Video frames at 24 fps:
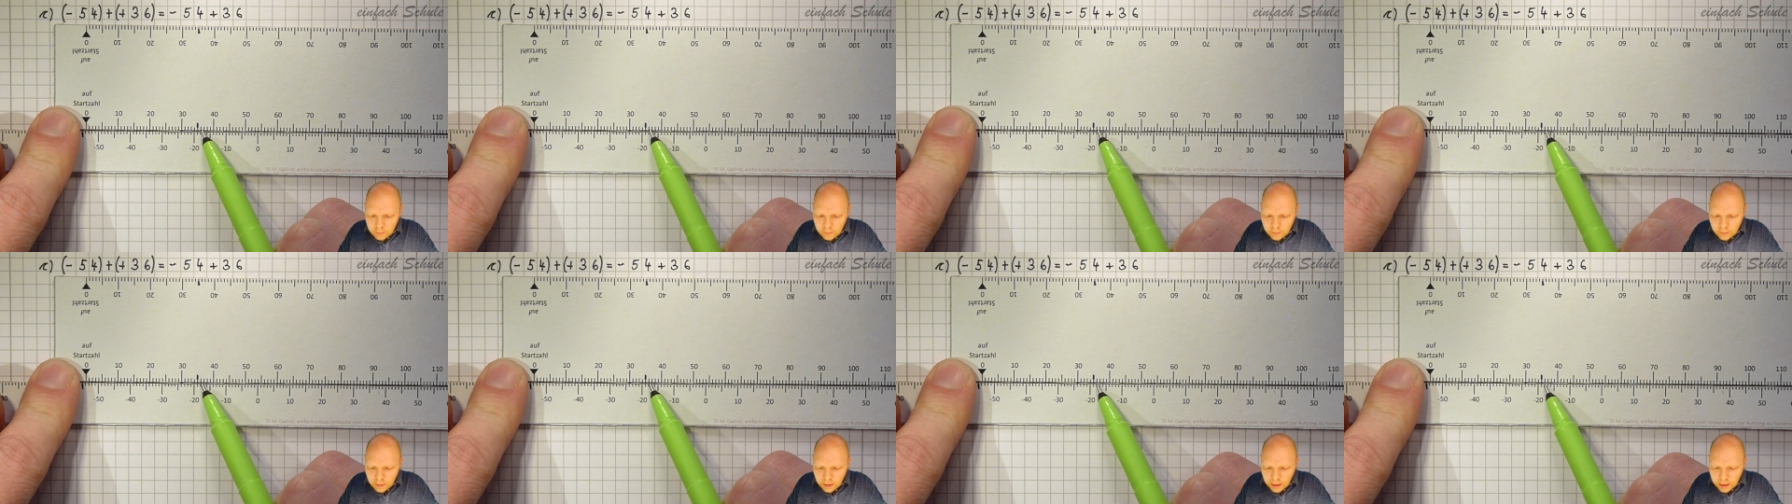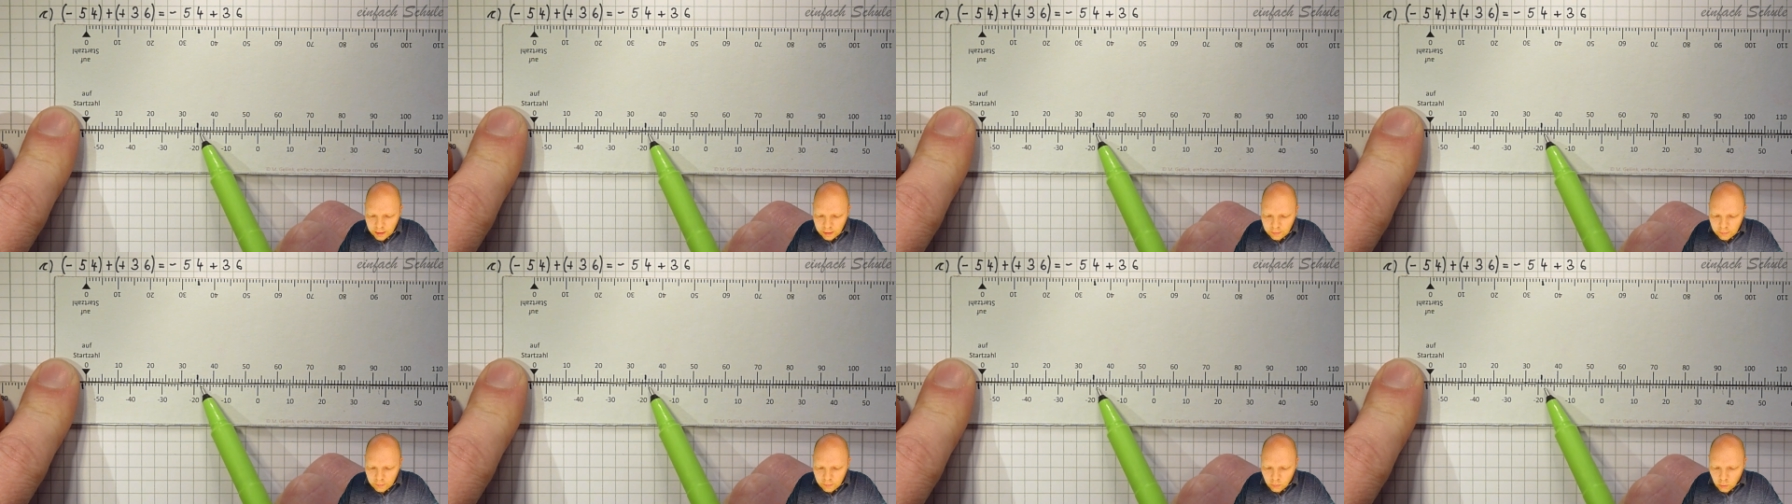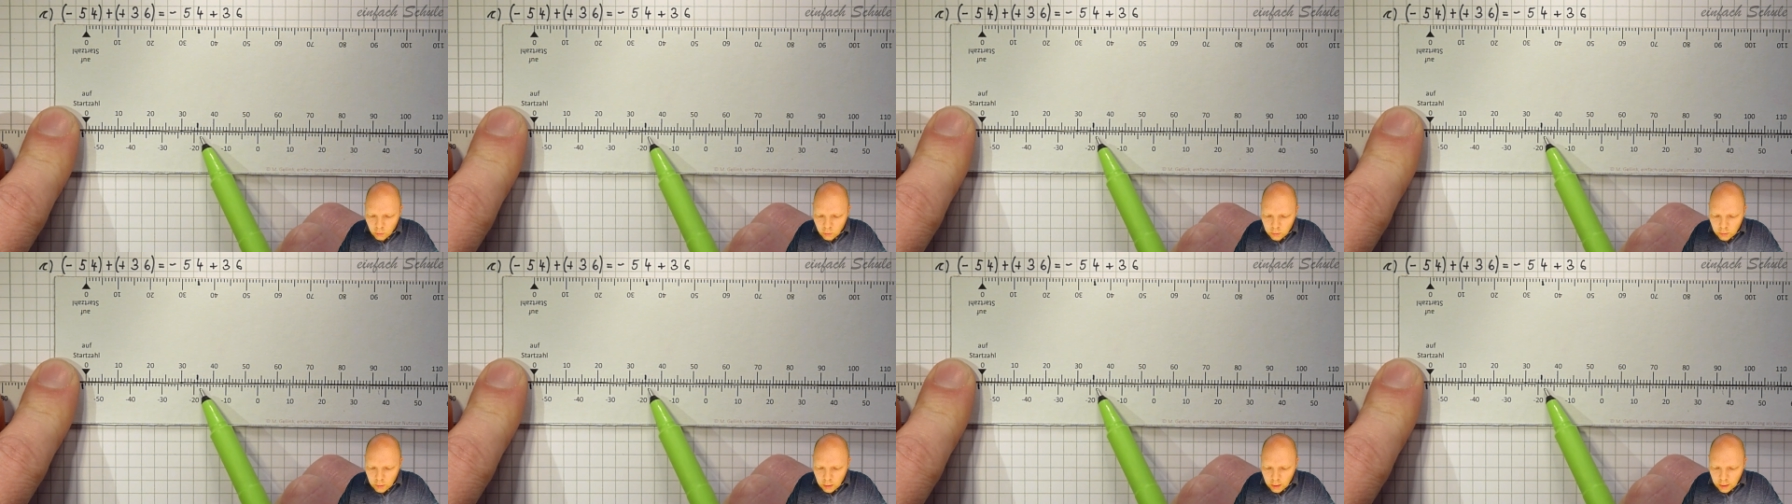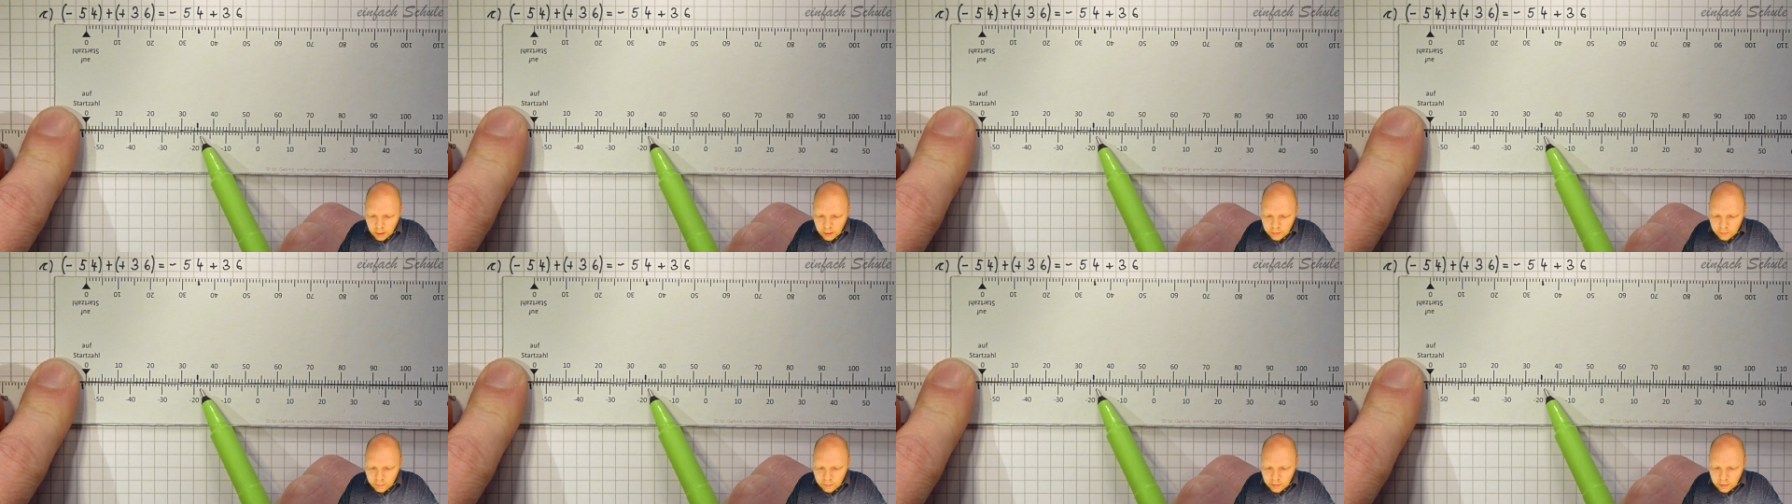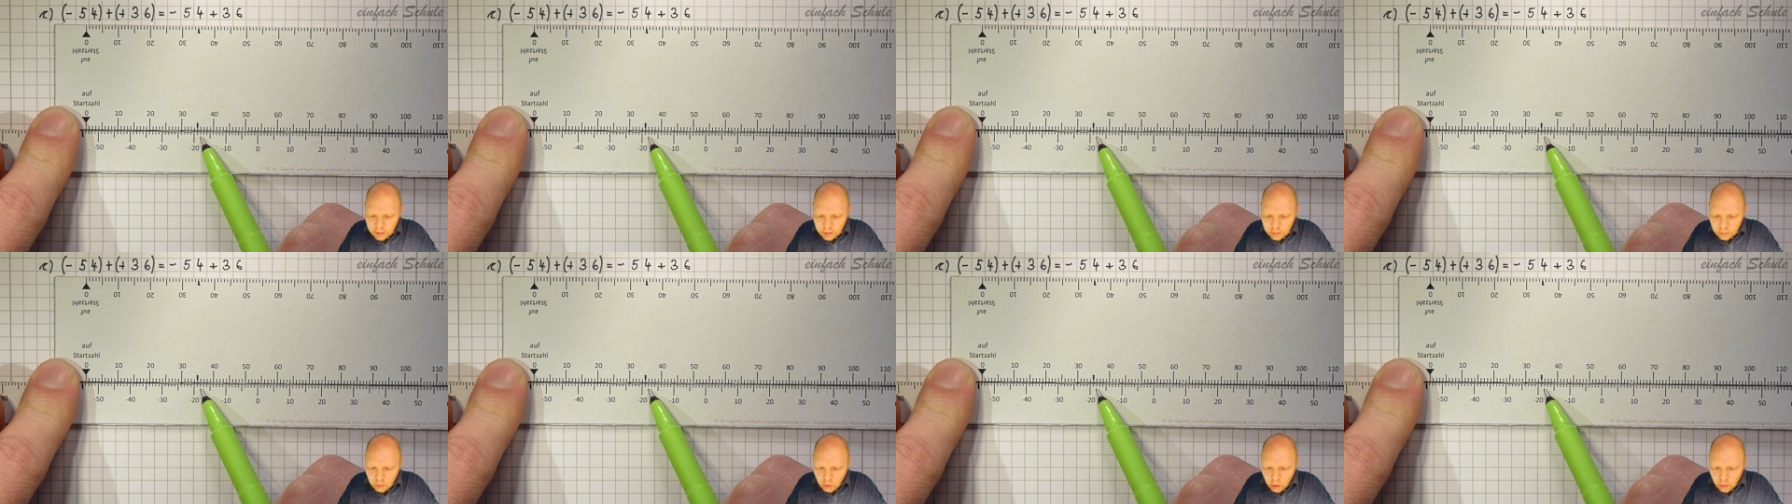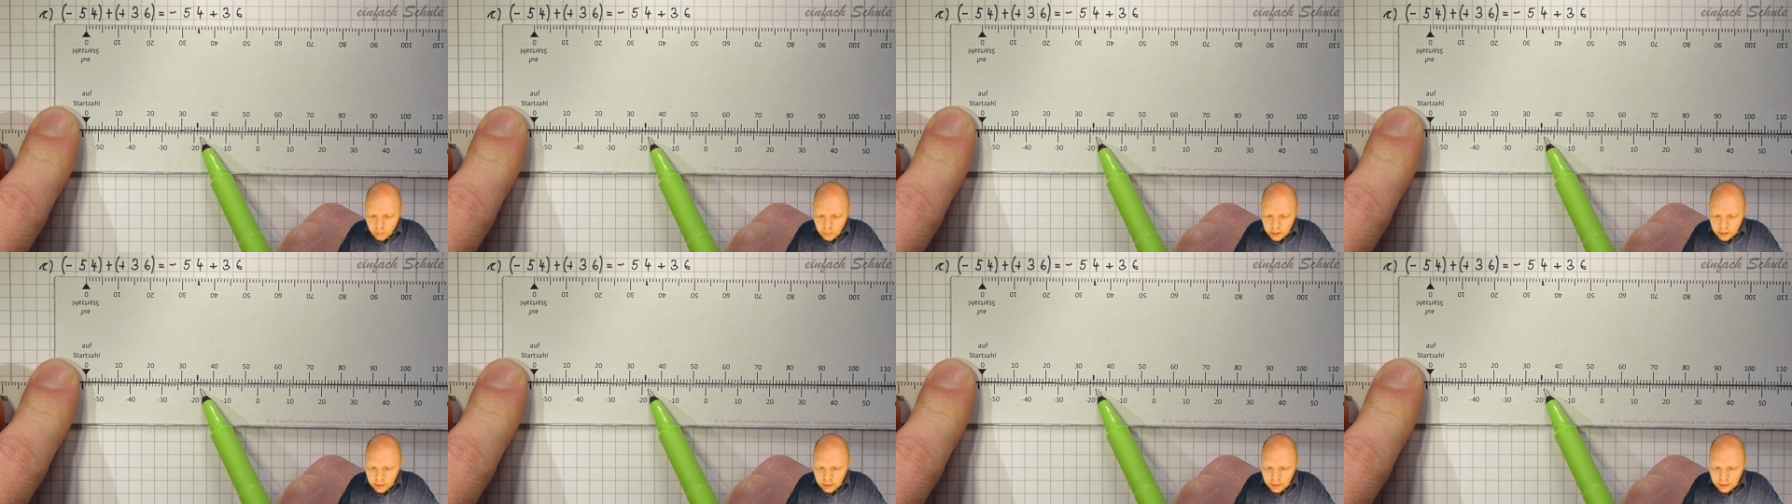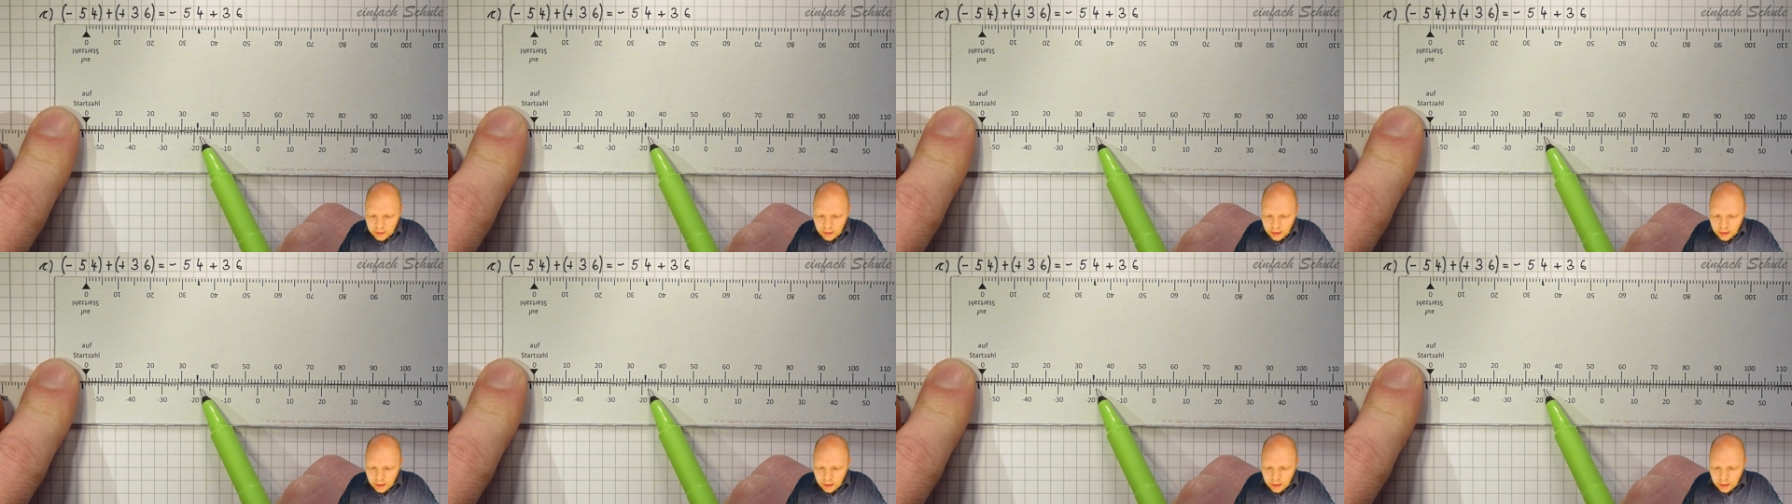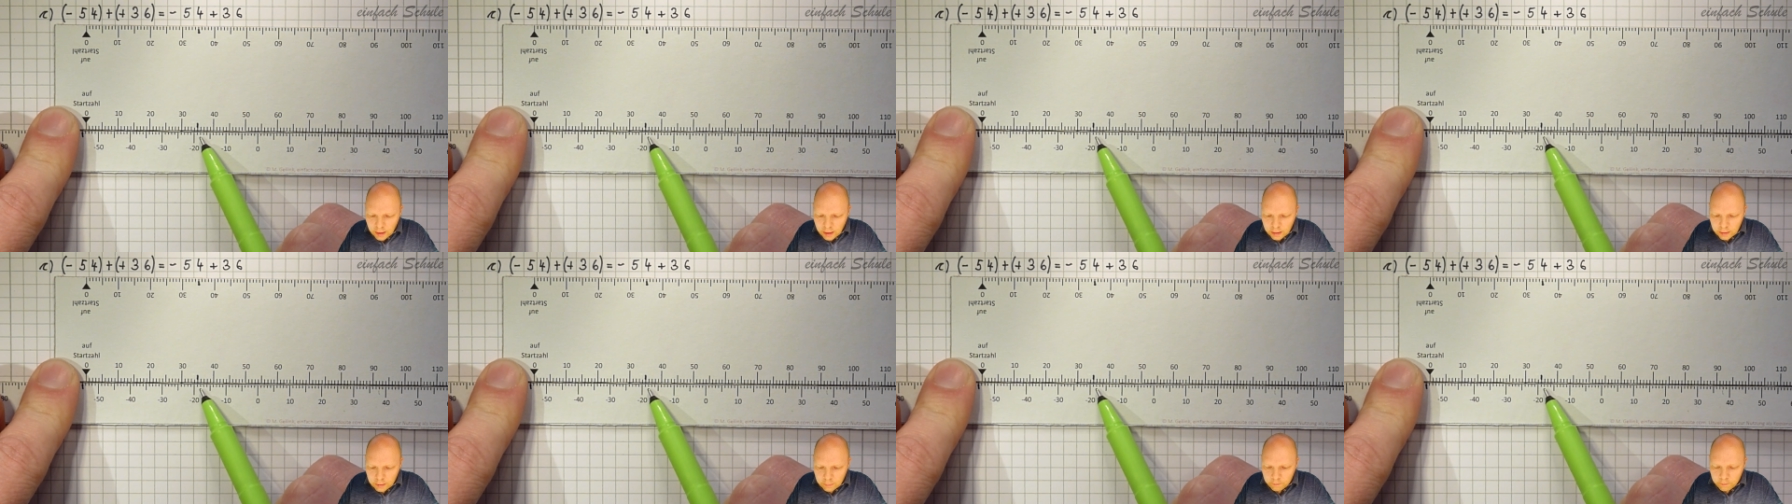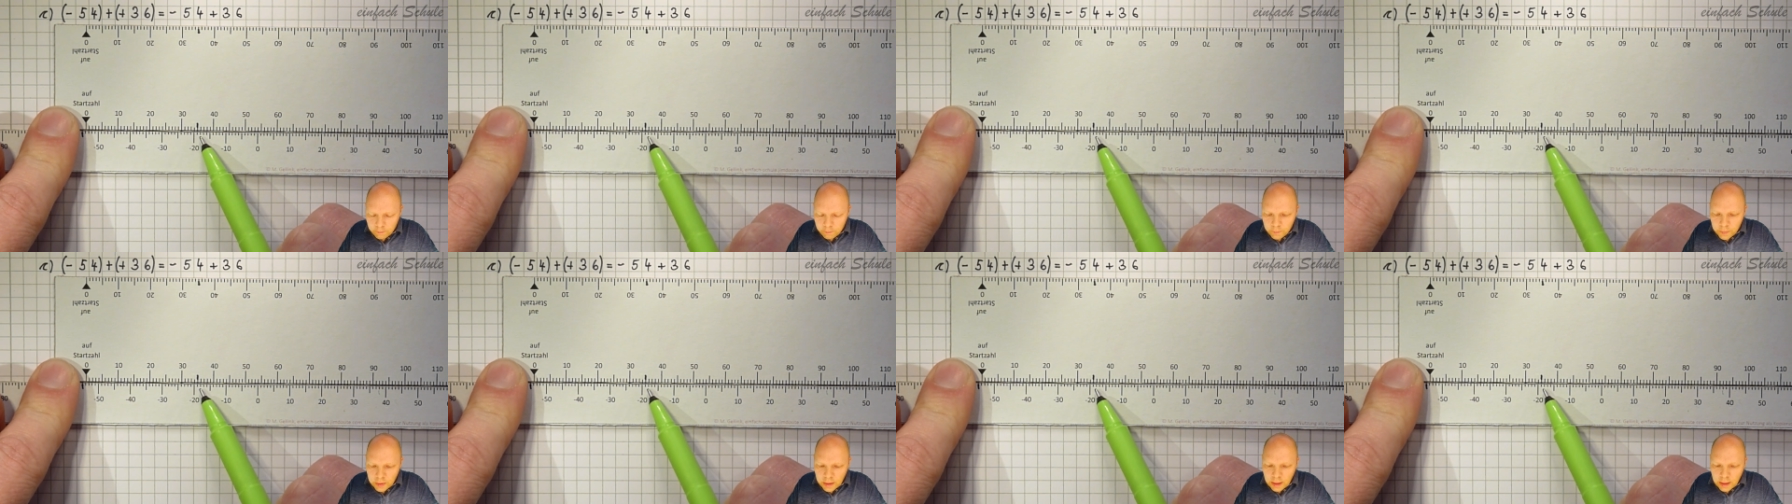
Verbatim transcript: 36, dann komme ich da an.